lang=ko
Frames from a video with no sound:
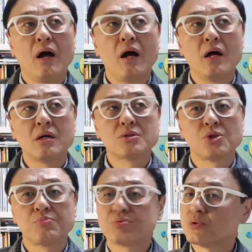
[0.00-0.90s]
아,
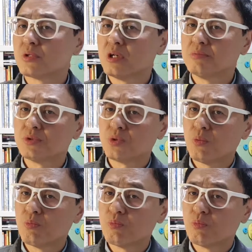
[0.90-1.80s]
저 프로그램은
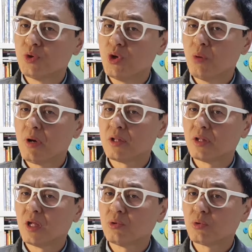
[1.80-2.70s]
좀
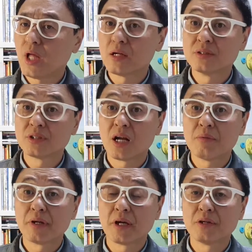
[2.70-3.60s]
위험한데 또 다른
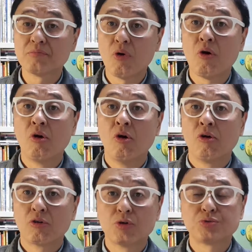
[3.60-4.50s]
사람에게는 뭐
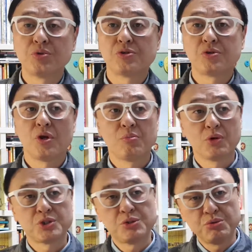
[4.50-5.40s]
그럴 수도 있어요. 뭐
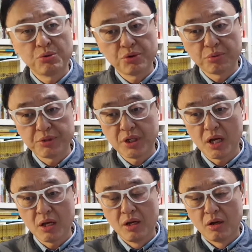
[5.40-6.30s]

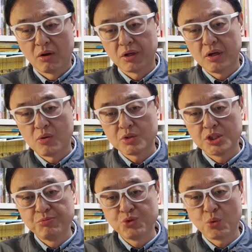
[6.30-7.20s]
신동엽이나 거기 나오는
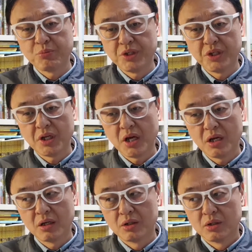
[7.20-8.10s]
김종민이나
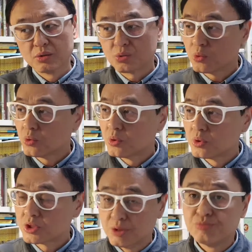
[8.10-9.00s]
또
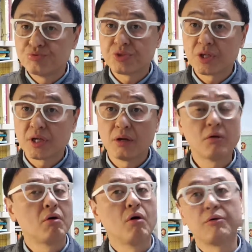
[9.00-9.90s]
김숙인가요?
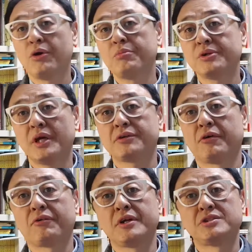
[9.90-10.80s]
어려움을 다
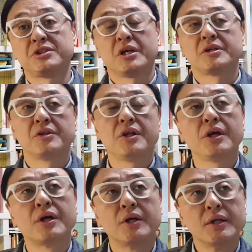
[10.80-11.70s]
겪어냈으니까
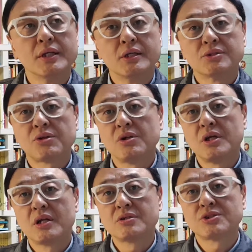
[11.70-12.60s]
근데
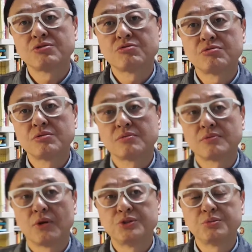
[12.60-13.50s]
설리라는 친구는
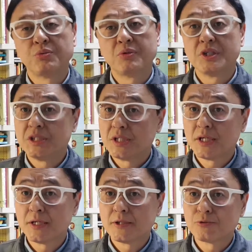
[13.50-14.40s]
어찌 보면
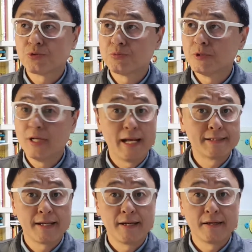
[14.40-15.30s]
이제
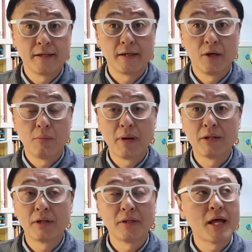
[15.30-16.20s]
24살인가요?
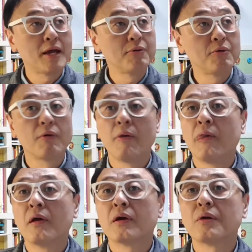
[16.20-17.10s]
많은 나이로
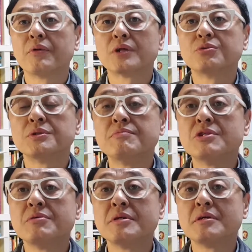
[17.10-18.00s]
그러다 보니까 좀
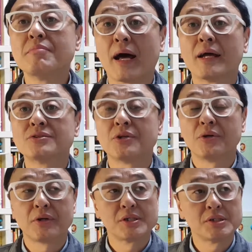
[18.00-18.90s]
힘듦이
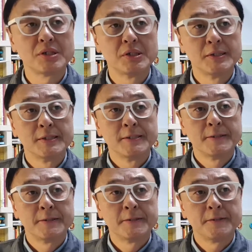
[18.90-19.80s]
많았어요. 그래서
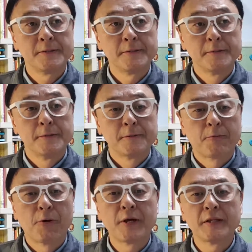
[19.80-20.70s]
어
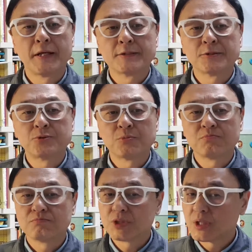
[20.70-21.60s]
거기에 대해서
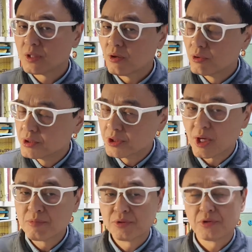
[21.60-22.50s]
좀 이제 어떻게
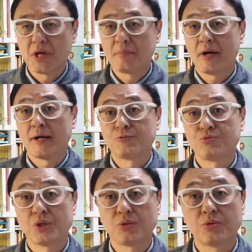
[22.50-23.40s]
하면 더 예방할
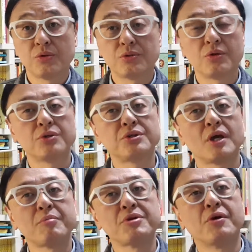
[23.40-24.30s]
수 있고 또 어떻게
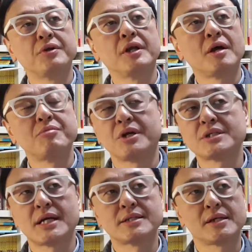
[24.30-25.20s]
하면 연예인 한 명의
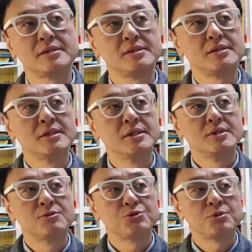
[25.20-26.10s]
자살을
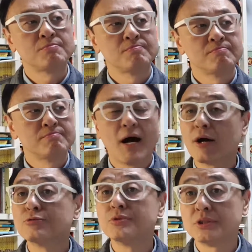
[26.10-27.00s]
좀
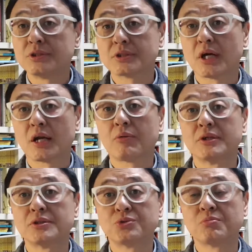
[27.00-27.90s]
막을 수 있을까라고
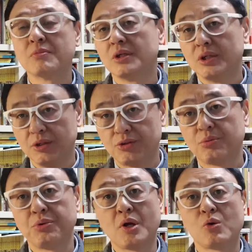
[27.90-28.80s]
해서 좀
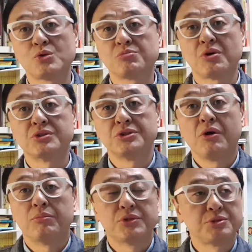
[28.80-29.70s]
인터뷰도 하고 좀 정신이
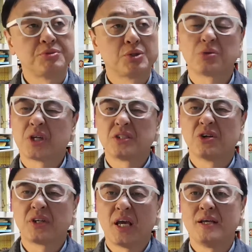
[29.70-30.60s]
없었습니다. 또
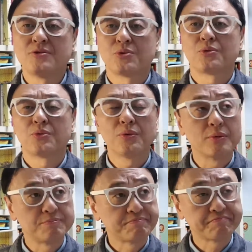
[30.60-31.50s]
저
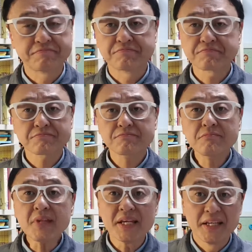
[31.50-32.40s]
개인적으로도
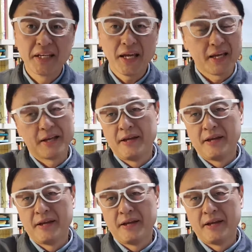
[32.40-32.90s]
이게